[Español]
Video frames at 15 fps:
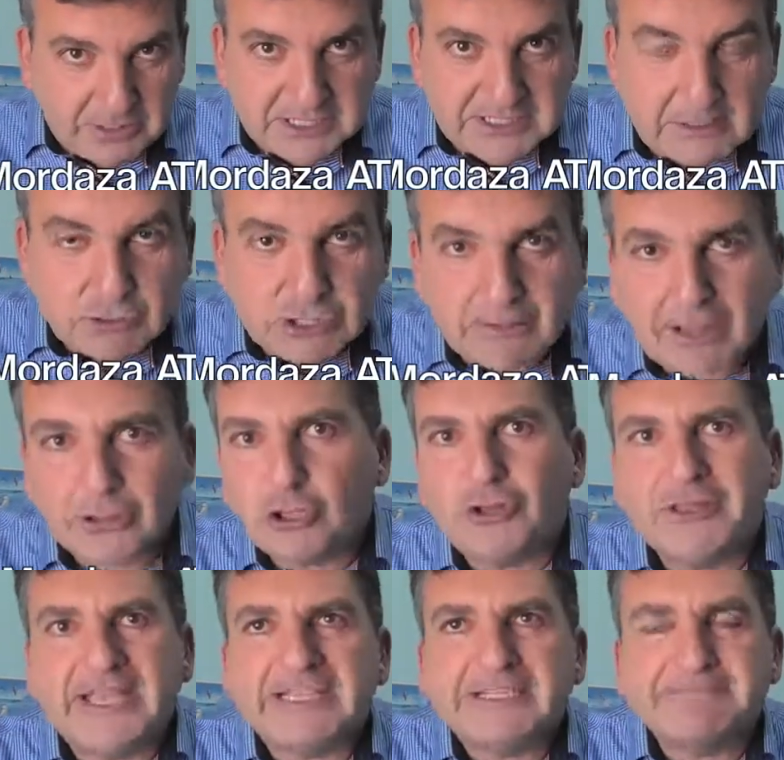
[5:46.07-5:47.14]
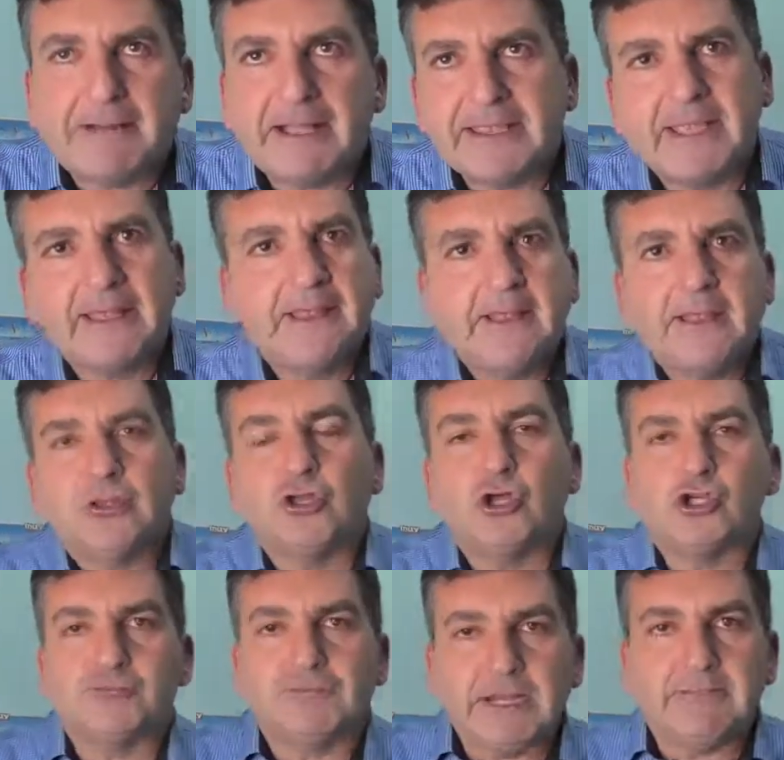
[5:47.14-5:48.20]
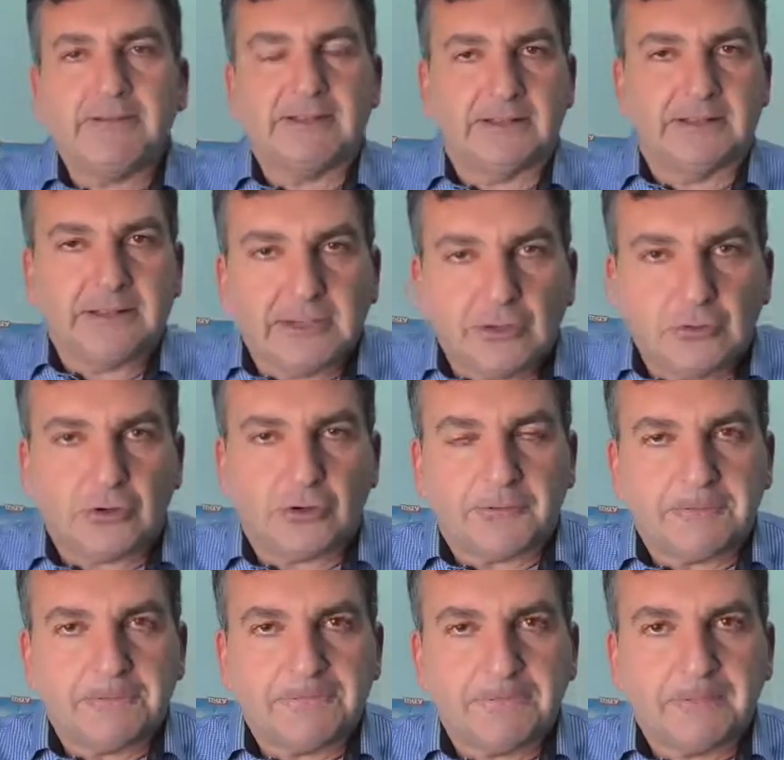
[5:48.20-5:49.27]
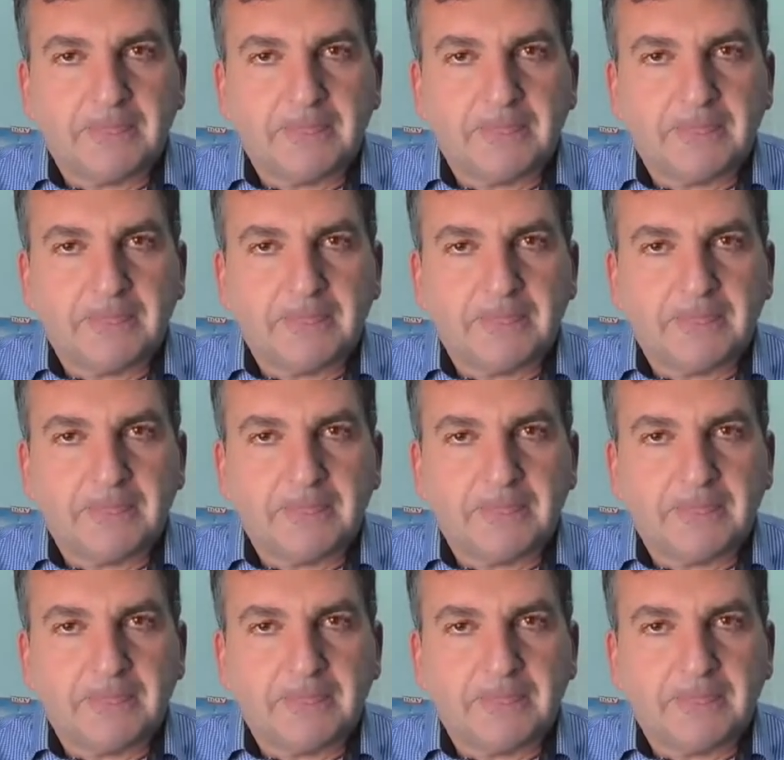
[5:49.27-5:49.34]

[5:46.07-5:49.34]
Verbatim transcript: Y estamos hablando de España 2021.